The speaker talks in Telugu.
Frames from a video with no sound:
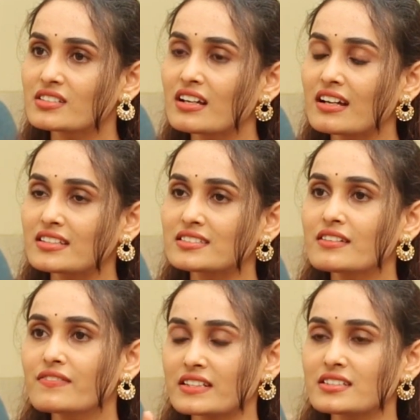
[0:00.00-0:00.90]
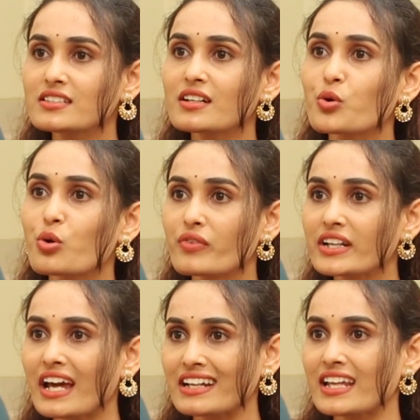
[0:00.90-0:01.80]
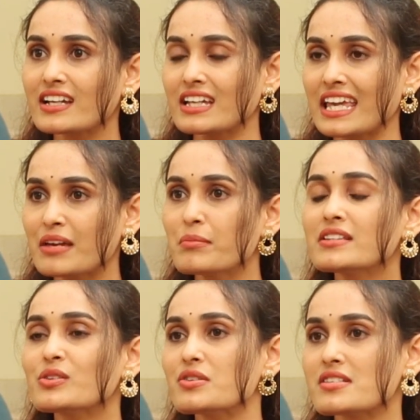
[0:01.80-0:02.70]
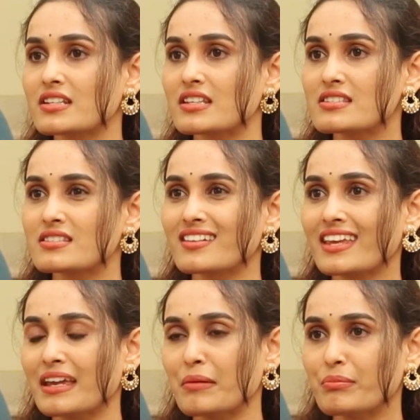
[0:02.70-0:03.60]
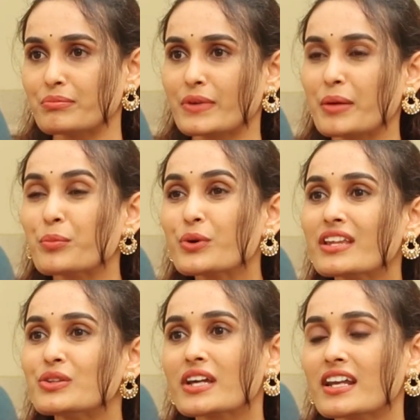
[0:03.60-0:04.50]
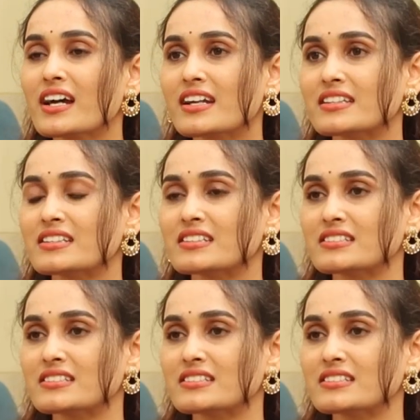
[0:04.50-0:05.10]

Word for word: సో సార్ ఫస్ట్ కోవిడ్ అటాక్ ఏ మంత్లో జరిగింది సార్ ఎప్పుడు ఎందుకు ఎలా అయింది